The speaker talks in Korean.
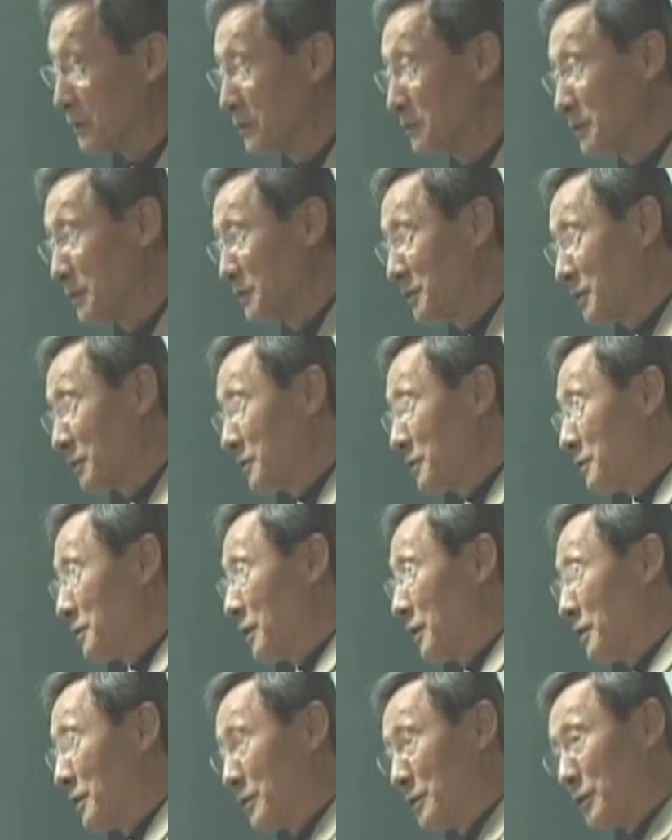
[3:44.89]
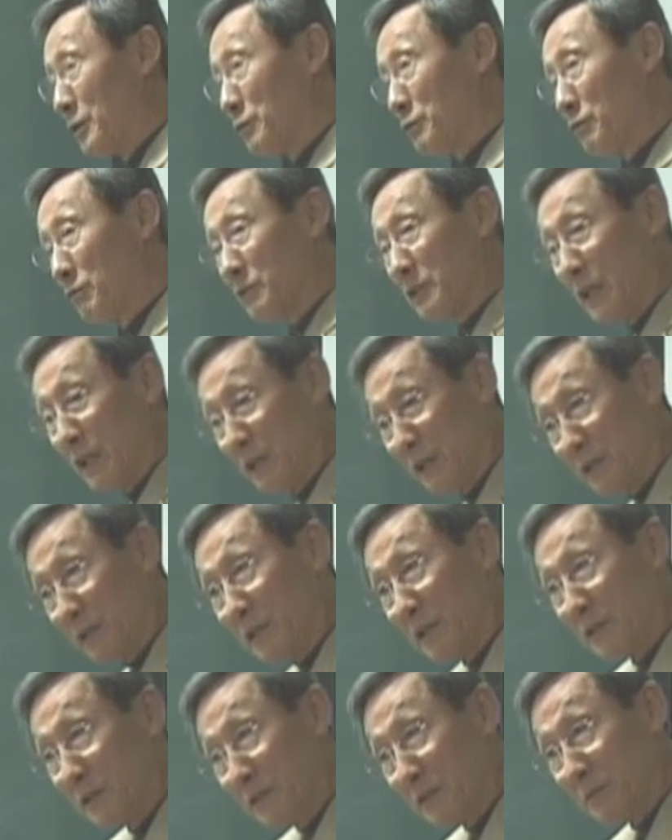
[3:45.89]
근데 이제 거기에 얼렁뚱땅
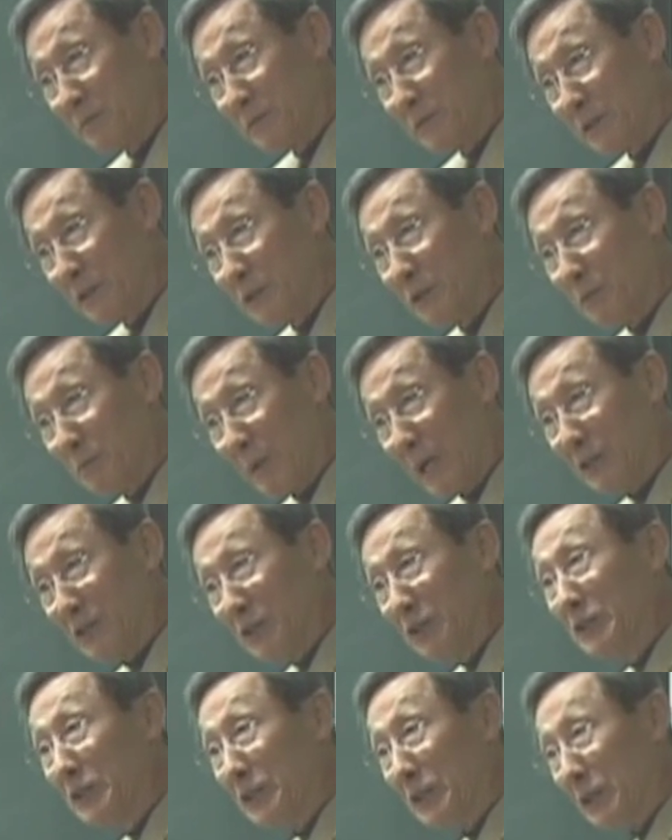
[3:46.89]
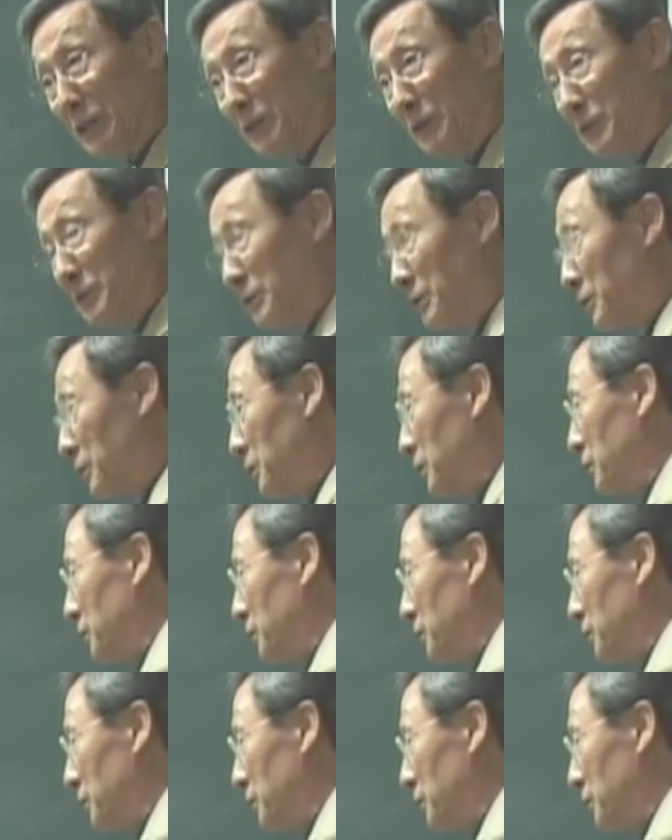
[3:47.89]
이렇게 지금 끼워 맞춘 거예요.